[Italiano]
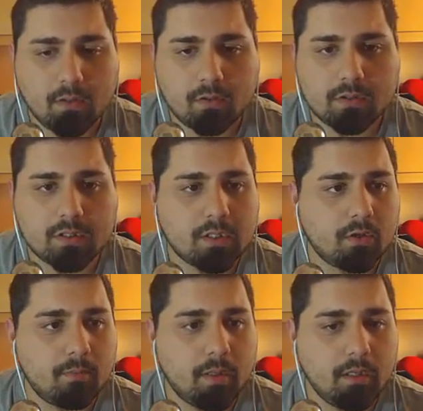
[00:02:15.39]
Cos'è sta
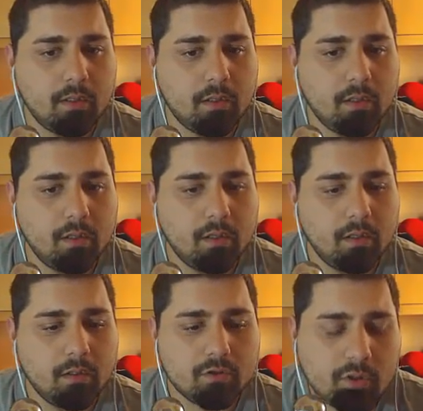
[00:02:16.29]
roba?
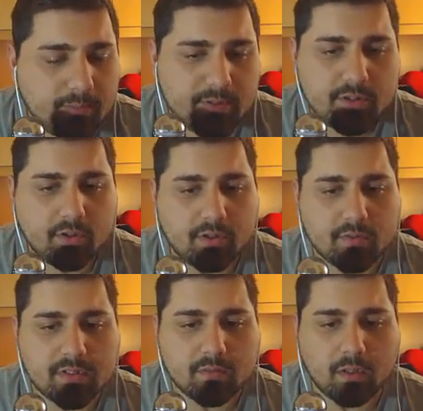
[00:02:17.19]
Sono le missioni
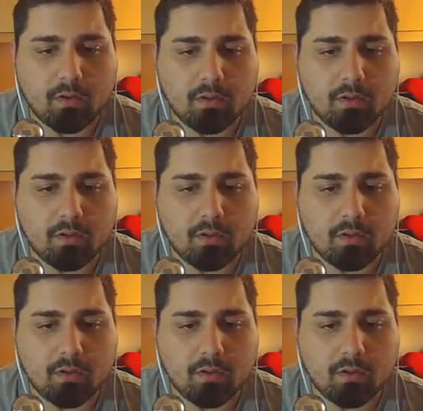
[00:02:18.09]
queste qua.